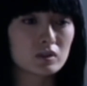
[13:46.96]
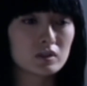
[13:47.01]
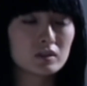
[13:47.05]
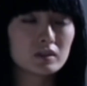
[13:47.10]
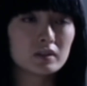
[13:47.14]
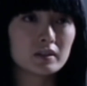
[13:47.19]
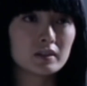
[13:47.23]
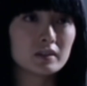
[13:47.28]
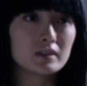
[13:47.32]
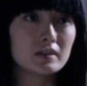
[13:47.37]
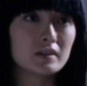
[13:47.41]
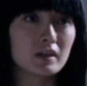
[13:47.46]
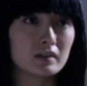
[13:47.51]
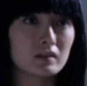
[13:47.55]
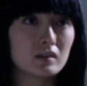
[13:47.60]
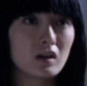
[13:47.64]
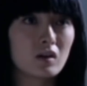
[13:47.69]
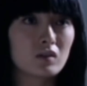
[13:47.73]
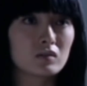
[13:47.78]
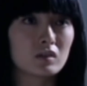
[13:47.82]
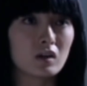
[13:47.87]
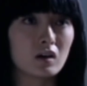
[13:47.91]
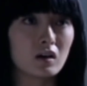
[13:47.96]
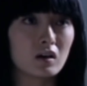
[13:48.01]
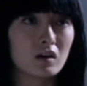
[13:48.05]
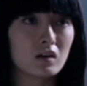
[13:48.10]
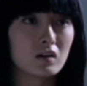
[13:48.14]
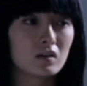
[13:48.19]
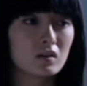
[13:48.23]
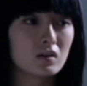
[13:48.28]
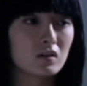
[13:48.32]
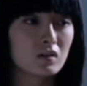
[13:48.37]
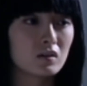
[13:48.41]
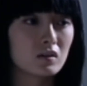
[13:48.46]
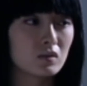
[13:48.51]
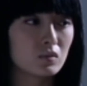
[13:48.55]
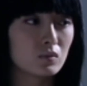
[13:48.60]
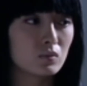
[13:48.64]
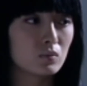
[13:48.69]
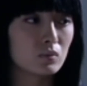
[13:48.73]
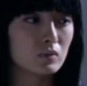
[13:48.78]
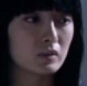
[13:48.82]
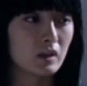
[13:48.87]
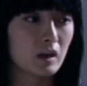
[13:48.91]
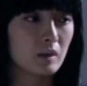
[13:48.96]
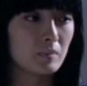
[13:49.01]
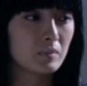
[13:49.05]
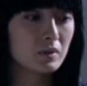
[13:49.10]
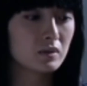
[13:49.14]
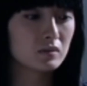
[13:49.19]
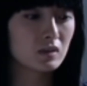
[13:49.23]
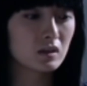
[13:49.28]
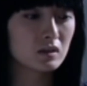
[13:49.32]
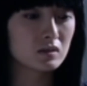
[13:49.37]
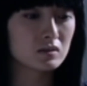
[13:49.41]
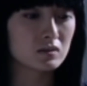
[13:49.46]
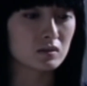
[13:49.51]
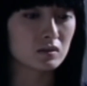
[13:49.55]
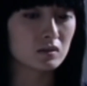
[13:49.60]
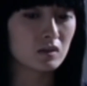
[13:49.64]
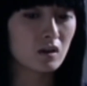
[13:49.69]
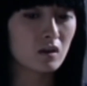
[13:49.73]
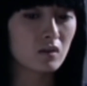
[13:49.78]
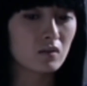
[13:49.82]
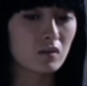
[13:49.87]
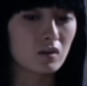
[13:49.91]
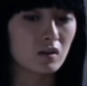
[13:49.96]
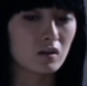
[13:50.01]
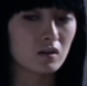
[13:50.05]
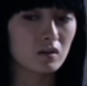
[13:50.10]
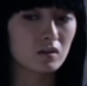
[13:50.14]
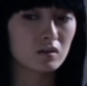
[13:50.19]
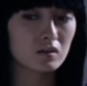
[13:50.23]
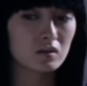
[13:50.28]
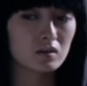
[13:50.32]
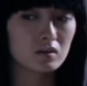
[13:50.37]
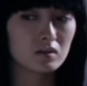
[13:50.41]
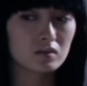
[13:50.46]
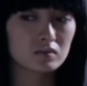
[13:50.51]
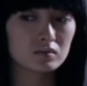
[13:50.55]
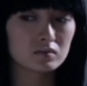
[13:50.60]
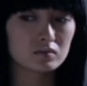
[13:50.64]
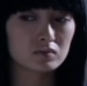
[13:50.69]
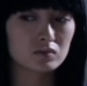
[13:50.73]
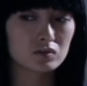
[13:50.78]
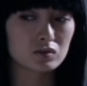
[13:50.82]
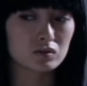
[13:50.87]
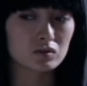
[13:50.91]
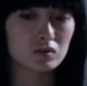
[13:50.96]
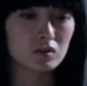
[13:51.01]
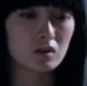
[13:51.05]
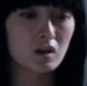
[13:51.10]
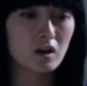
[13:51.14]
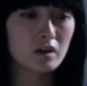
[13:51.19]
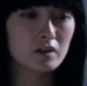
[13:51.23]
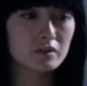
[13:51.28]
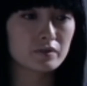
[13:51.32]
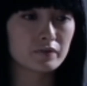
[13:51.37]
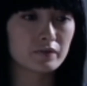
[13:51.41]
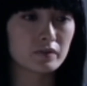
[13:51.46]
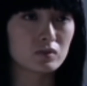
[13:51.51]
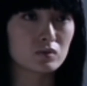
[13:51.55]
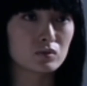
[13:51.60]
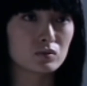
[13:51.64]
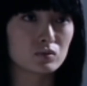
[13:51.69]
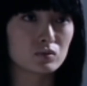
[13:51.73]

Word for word: tôi là người đến trước. Bạn trai tôi đến trễ khoảng hai mươi phút.